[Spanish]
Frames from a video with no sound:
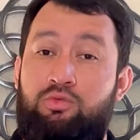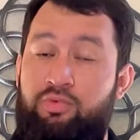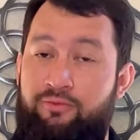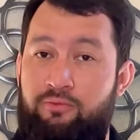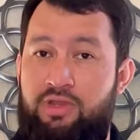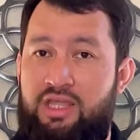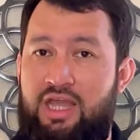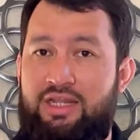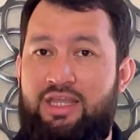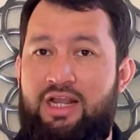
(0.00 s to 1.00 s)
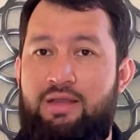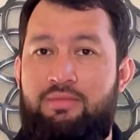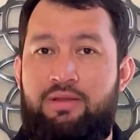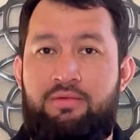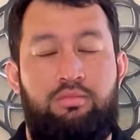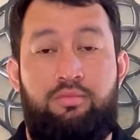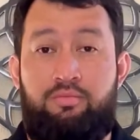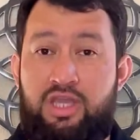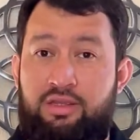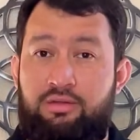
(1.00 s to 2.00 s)
un perfume de alta gama?
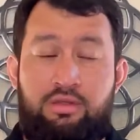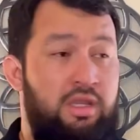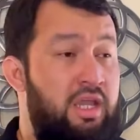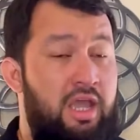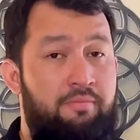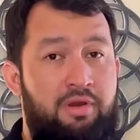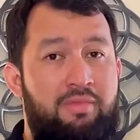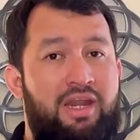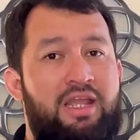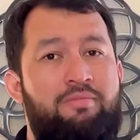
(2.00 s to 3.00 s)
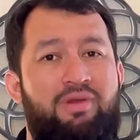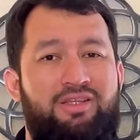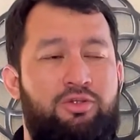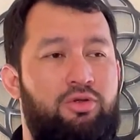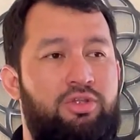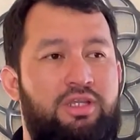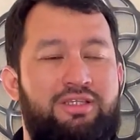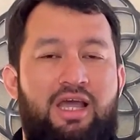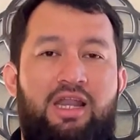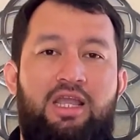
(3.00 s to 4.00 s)
Bien, en primeras impresiones,
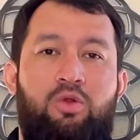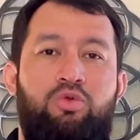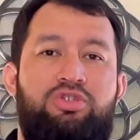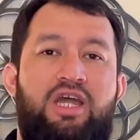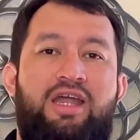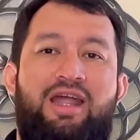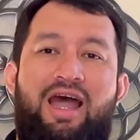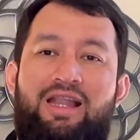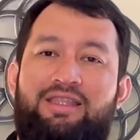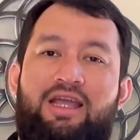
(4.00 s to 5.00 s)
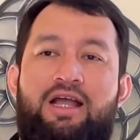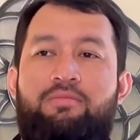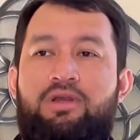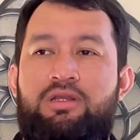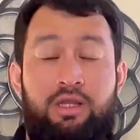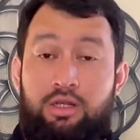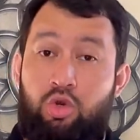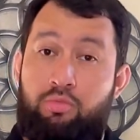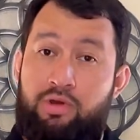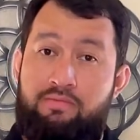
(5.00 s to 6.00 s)
al escuchar alta gama,
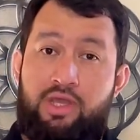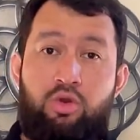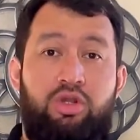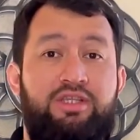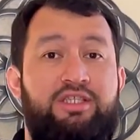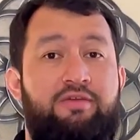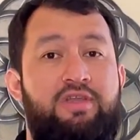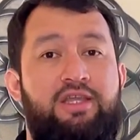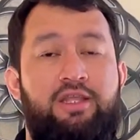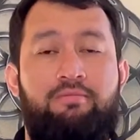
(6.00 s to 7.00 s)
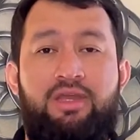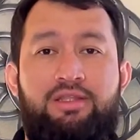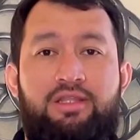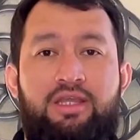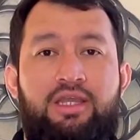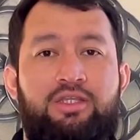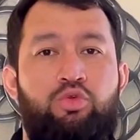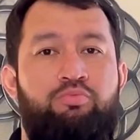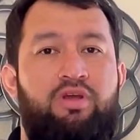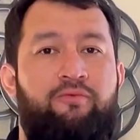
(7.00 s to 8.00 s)
lo primero que se viene en mente es un
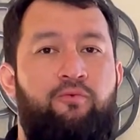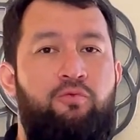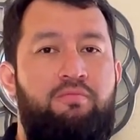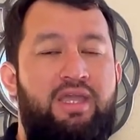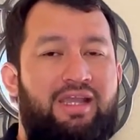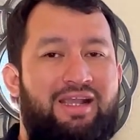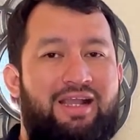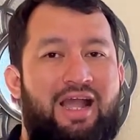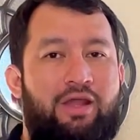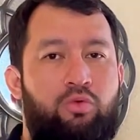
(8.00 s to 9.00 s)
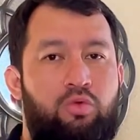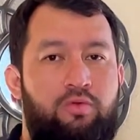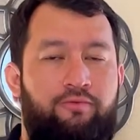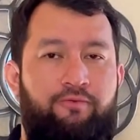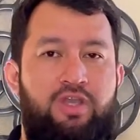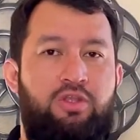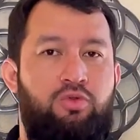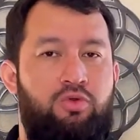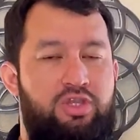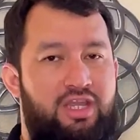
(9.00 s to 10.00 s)
perfume caro,
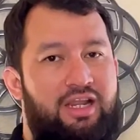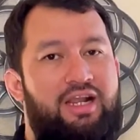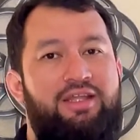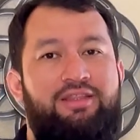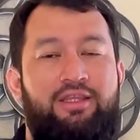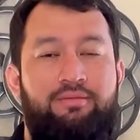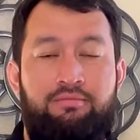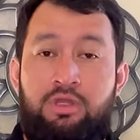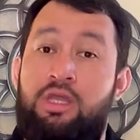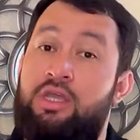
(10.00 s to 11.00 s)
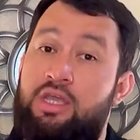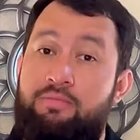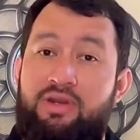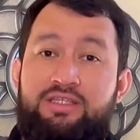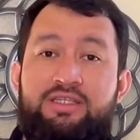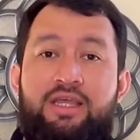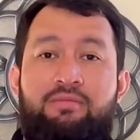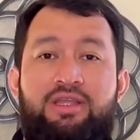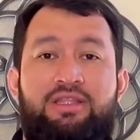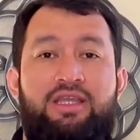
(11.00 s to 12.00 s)
fino y elegante. Y
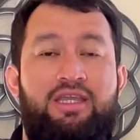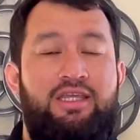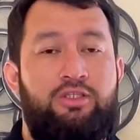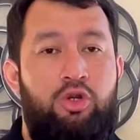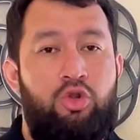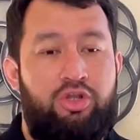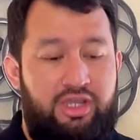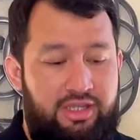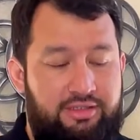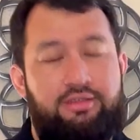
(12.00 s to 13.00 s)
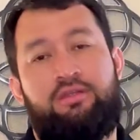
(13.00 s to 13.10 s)
precisamente eso es lo que es.